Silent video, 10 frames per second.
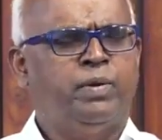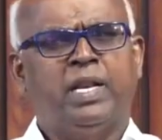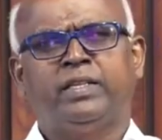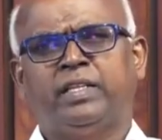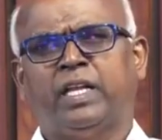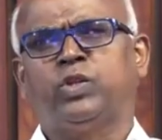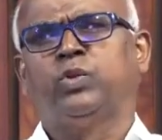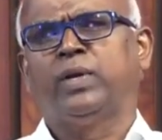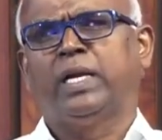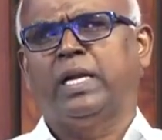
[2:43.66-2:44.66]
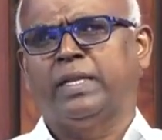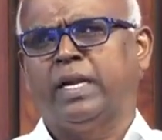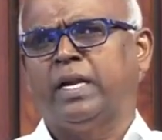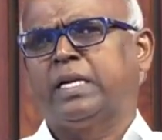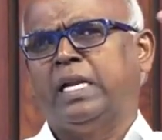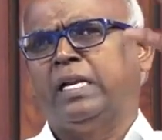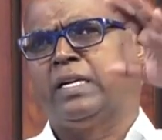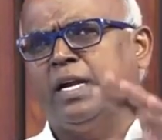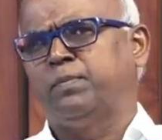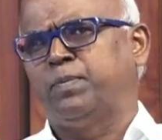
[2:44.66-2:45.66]
பல தத்துவங்கள் அந்நாட்களில்
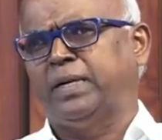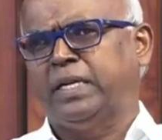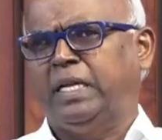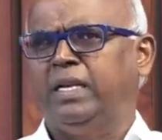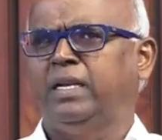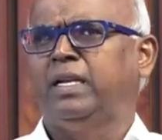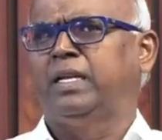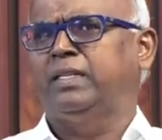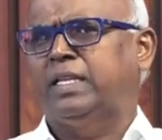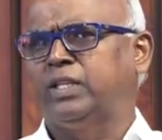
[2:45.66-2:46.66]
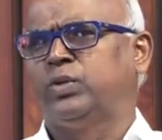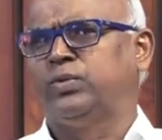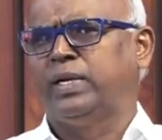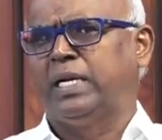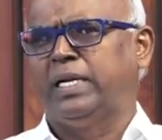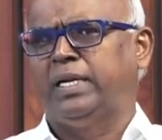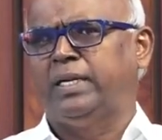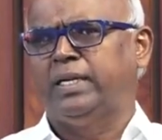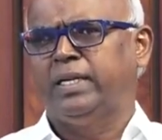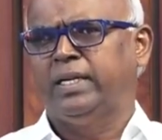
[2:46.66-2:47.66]
காணப்பட்ட எல்லா தத்துவங்கள்
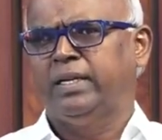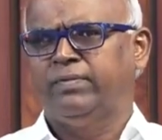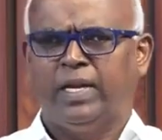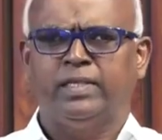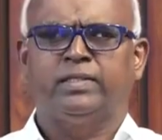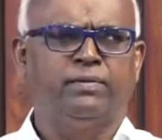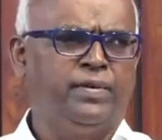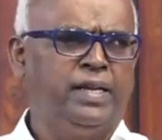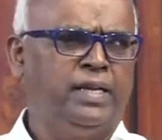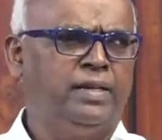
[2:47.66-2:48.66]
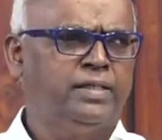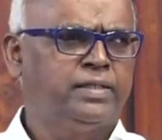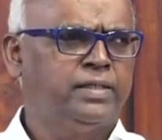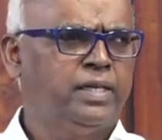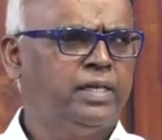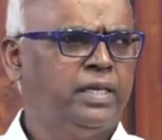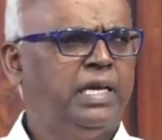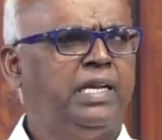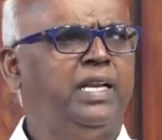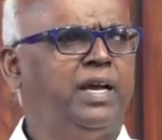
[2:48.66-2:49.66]
பிலாசபி
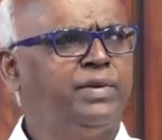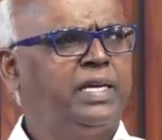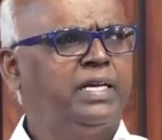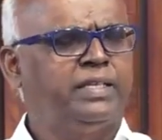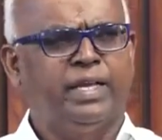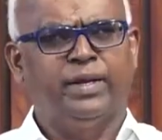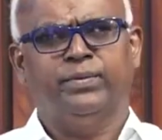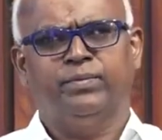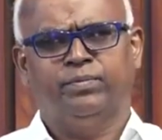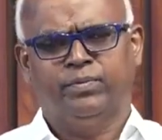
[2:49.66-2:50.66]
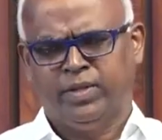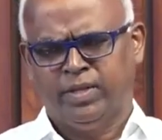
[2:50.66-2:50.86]
எல்லாம் அவருக்கு தெரியும்